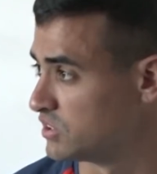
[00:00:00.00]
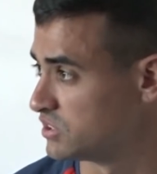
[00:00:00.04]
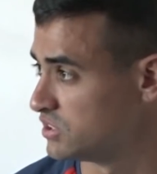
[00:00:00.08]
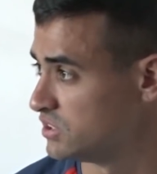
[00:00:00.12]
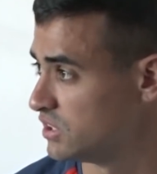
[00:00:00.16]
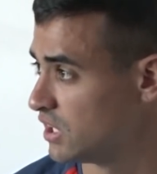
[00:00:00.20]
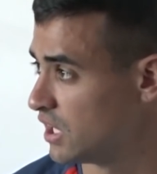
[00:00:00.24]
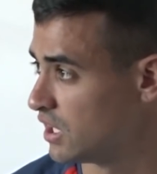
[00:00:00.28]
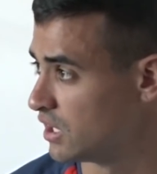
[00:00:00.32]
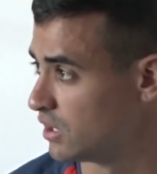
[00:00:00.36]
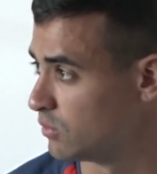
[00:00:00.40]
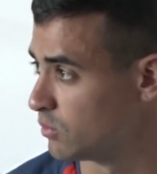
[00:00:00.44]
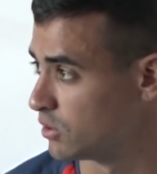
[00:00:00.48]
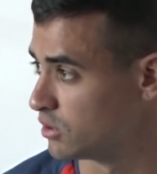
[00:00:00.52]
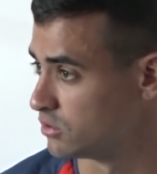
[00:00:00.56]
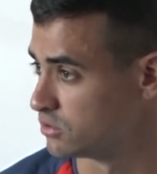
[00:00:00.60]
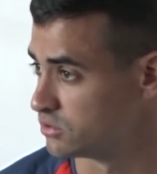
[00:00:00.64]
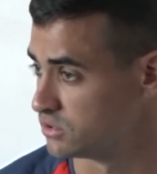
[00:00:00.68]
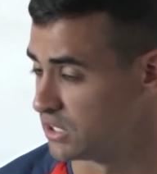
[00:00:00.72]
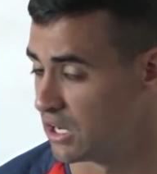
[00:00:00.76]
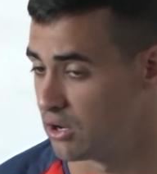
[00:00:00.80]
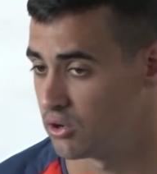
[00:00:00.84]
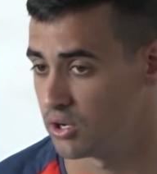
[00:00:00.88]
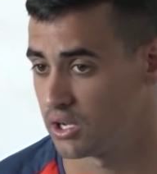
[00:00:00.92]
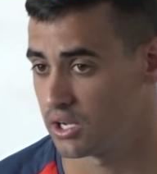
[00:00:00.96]
hacía y bueno,
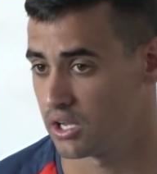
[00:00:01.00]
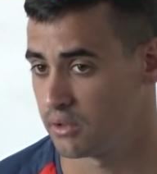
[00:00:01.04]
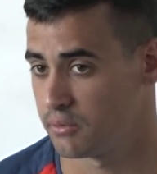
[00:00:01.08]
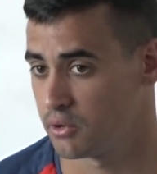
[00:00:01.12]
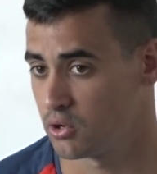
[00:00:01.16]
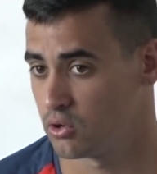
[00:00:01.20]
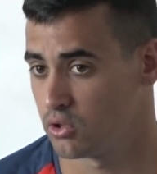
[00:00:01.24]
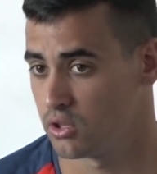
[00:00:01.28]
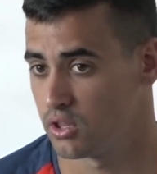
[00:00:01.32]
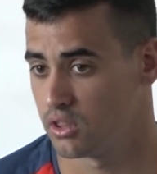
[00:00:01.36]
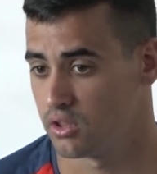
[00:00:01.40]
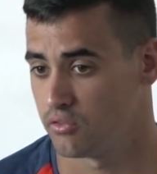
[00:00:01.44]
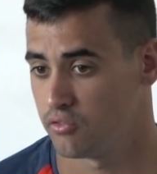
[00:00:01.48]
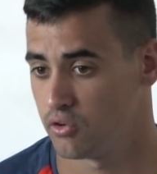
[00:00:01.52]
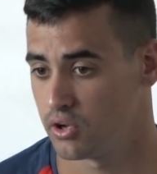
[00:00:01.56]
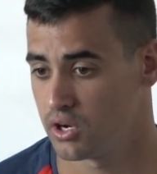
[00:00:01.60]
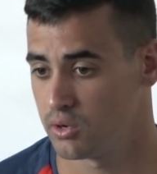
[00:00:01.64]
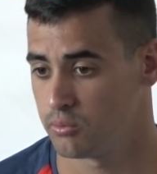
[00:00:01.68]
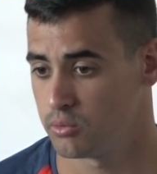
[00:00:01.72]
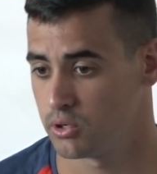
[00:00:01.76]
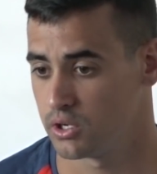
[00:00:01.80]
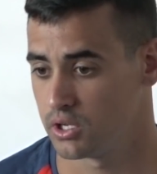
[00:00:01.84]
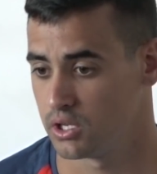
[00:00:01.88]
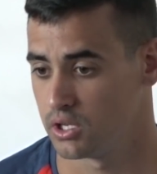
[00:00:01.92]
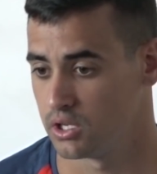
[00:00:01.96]
y ahora que vengo desde
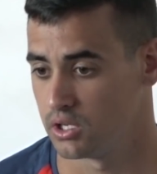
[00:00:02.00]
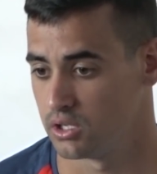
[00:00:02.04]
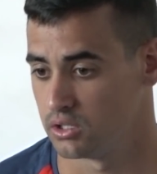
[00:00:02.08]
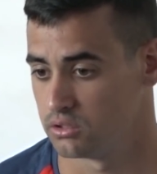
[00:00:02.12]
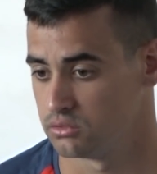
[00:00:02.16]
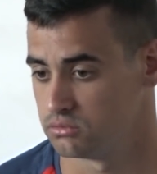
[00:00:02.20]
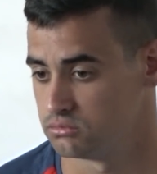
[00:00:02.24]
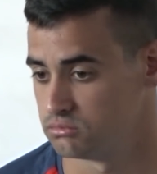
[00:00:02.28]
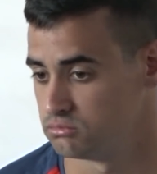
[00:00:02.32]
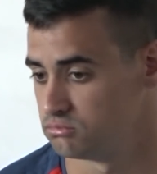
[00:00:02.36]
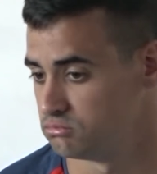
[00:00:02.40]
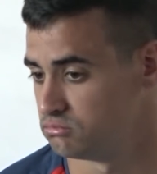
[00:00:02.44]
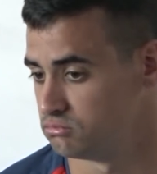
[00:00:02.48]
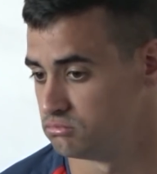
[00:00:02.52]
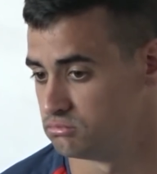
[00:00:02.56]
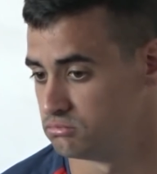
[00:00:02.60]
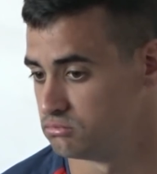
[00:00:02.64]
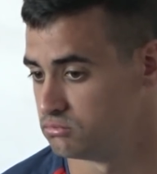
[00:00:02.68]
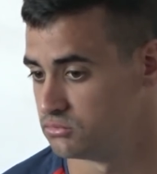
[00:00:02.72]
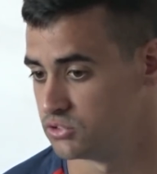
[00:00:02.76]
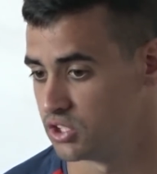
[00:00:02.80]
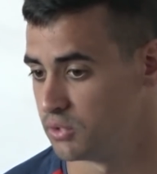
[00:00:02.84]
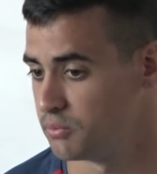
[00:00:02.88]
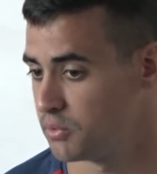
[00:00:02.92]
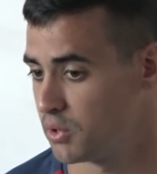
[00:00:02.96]
fuera pues
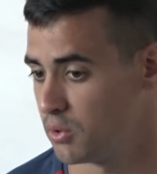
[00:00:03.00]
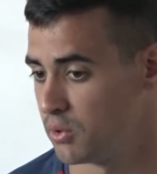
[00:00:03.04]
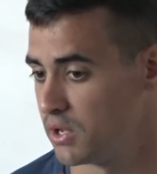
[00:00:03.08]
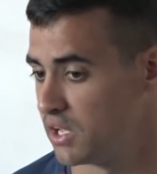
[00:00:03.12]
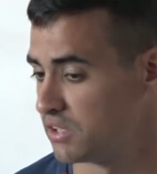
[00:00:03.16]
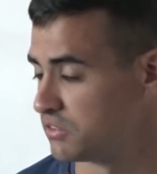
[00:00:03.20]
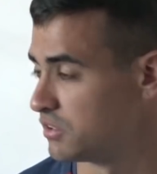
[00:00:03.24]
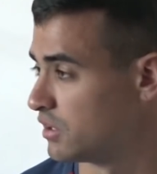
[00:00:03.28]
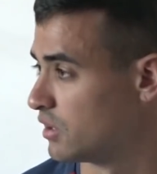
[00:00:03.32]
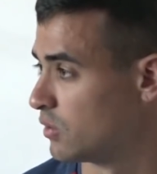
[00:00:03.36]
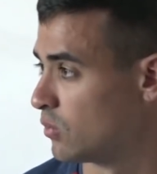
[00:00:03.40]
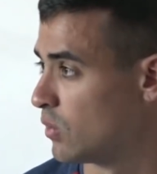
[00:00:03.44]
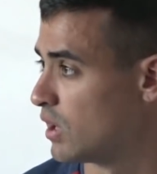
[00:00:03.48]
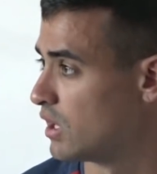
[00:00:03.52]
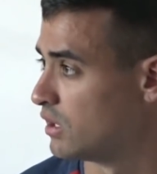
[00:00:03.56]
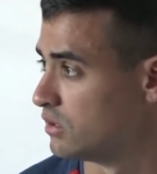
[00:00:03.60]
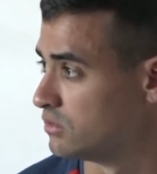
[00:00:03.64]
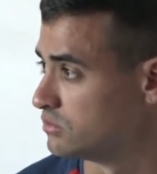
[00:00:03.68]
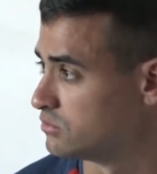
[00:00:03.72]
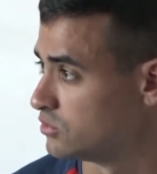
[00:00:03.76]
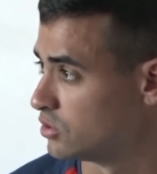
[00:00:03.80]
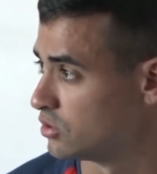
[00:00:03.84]
siempre voy a hacer igual.